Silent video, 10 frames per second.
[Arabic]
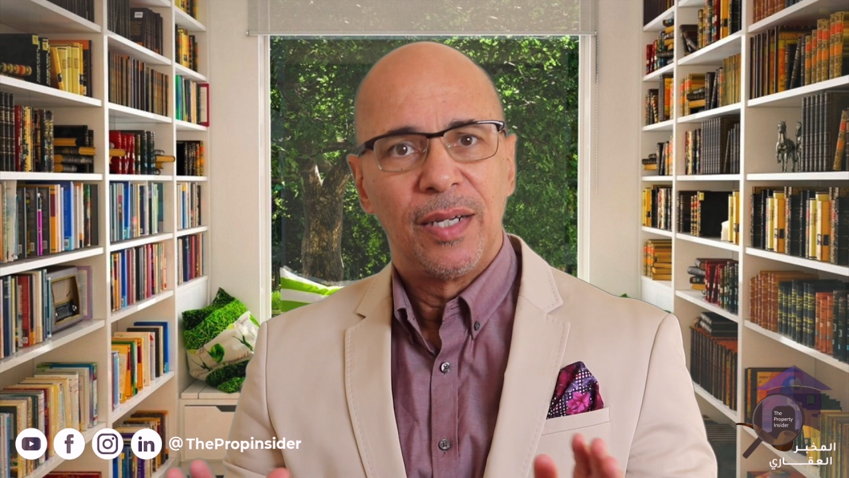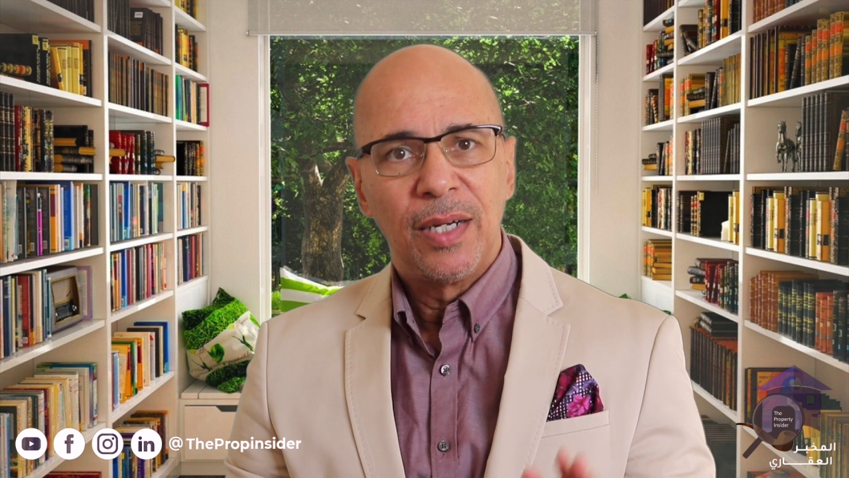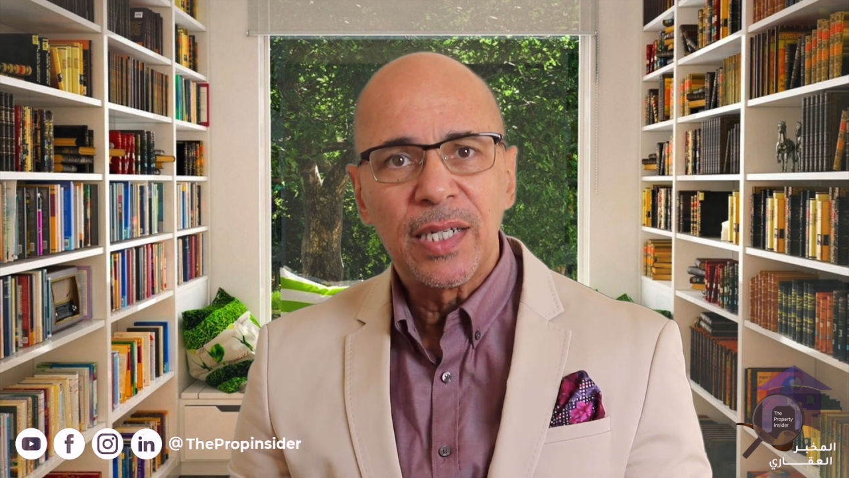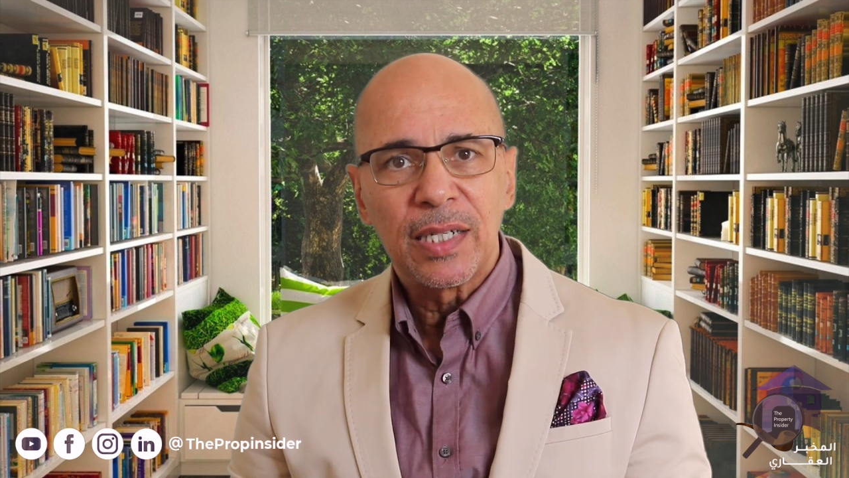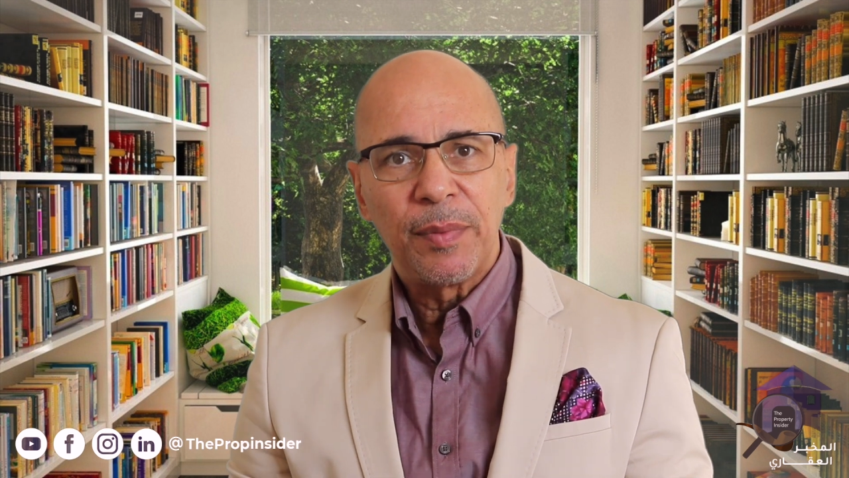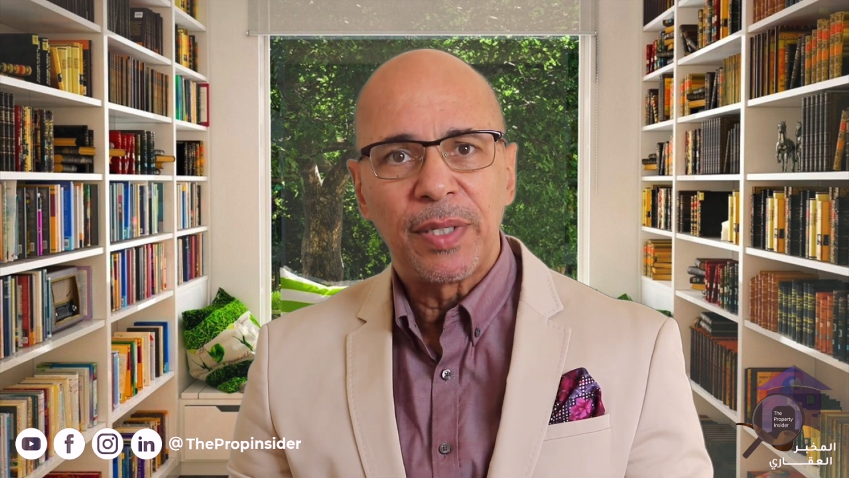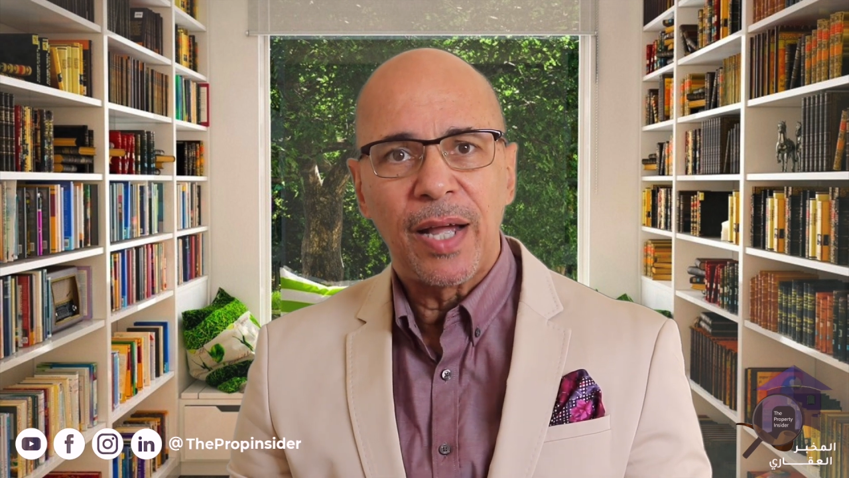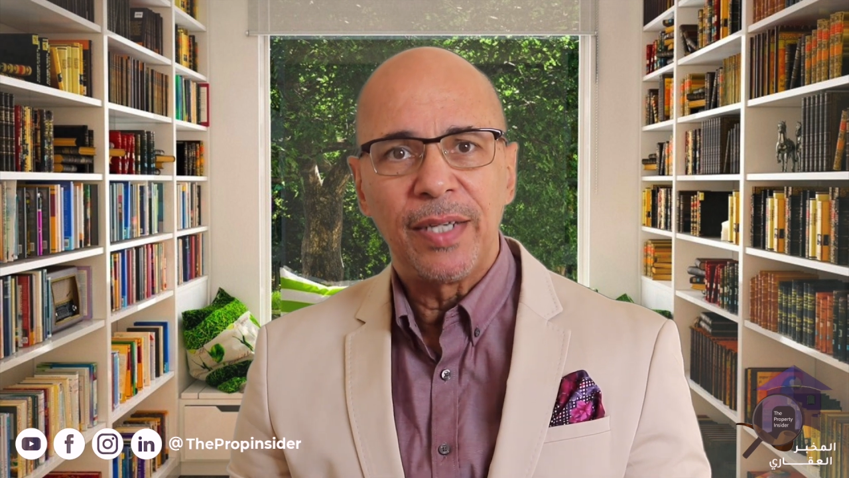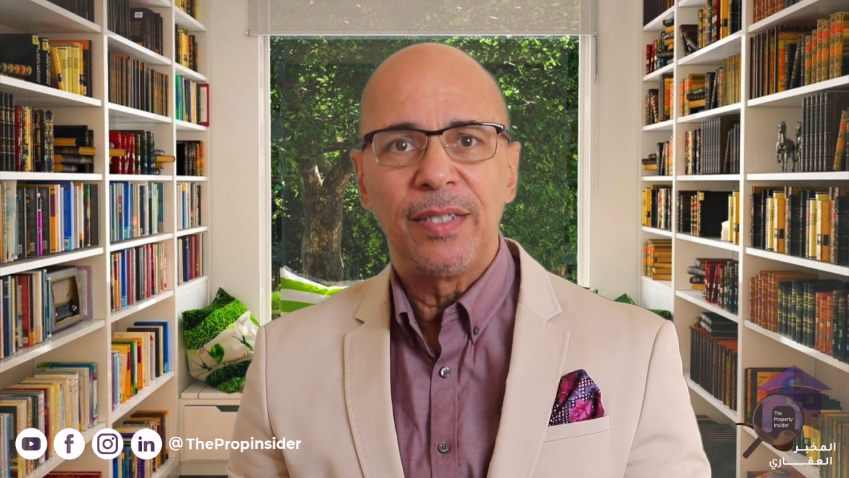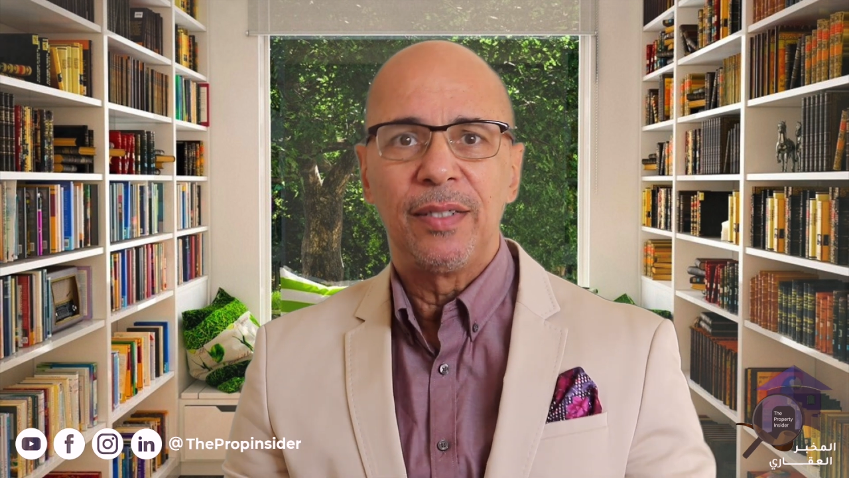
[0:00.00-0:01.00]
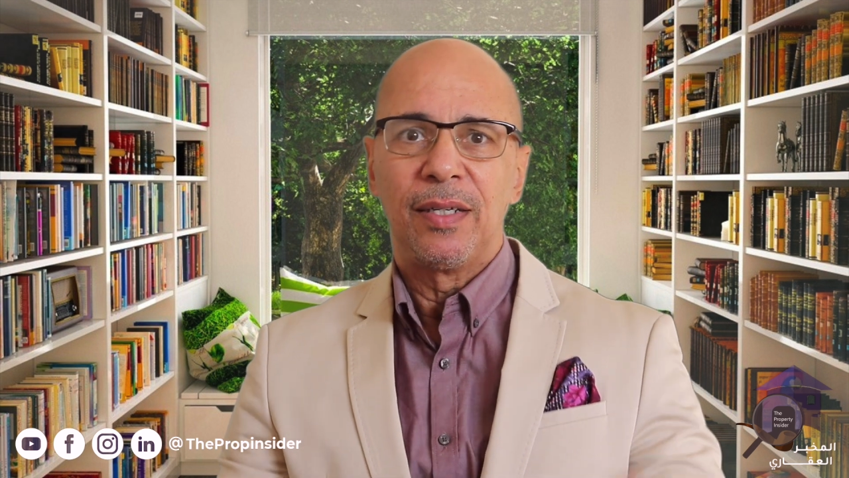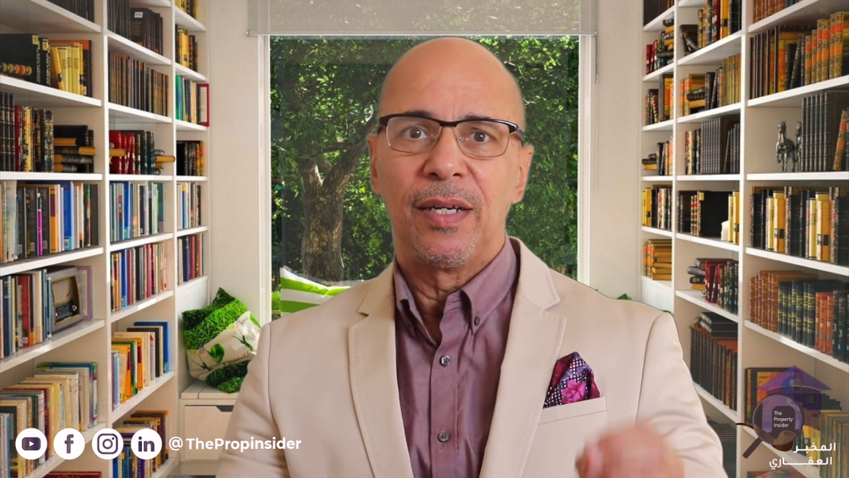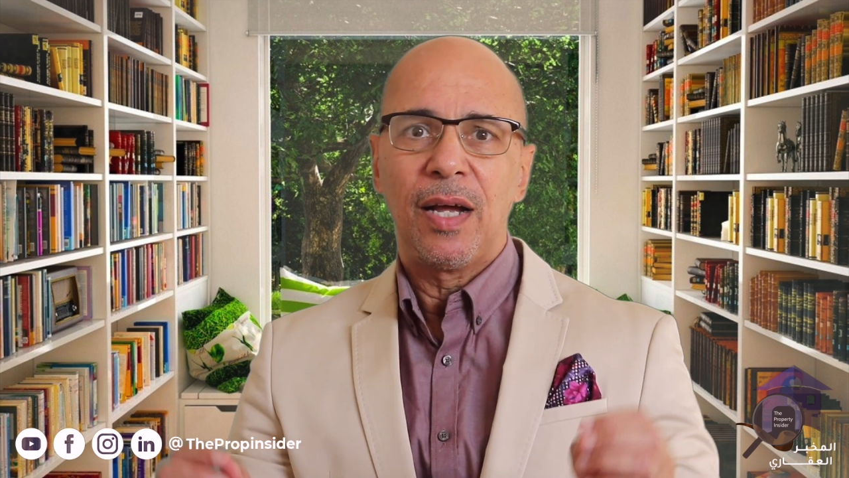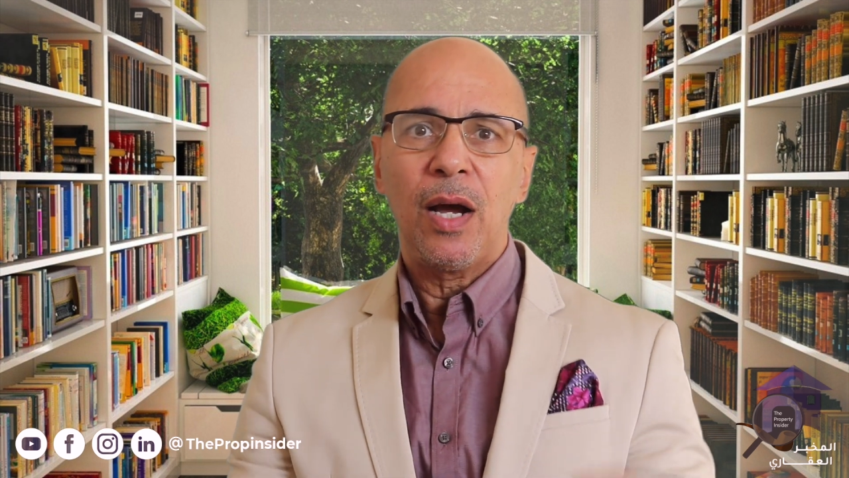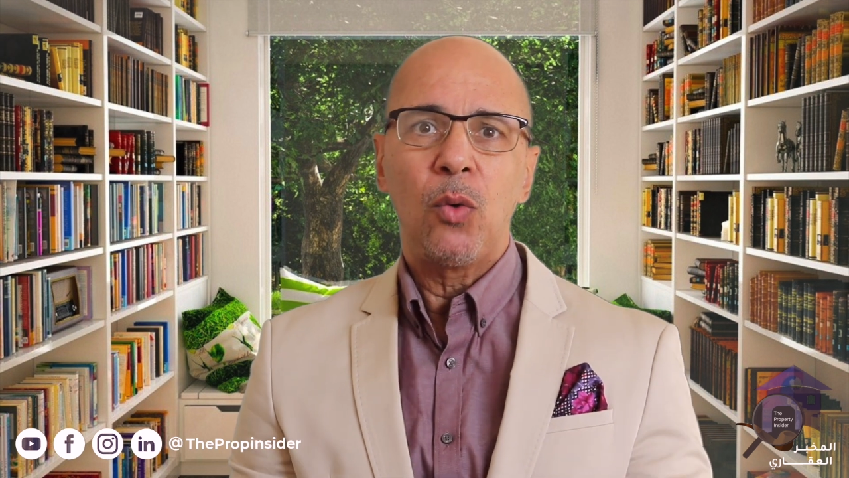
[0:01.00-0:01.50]
لسه متعين
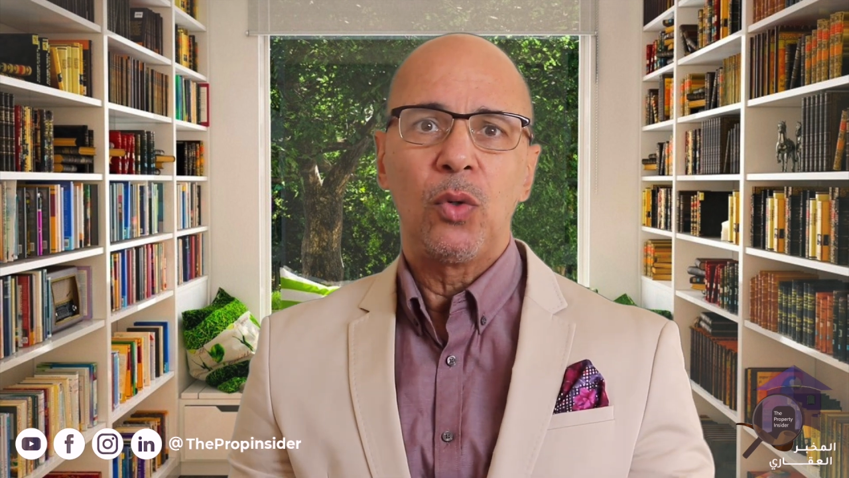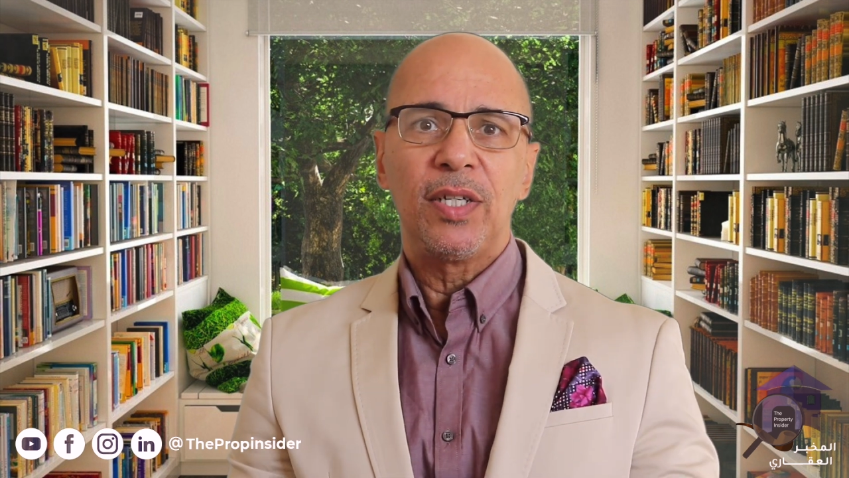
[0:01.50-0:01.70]
او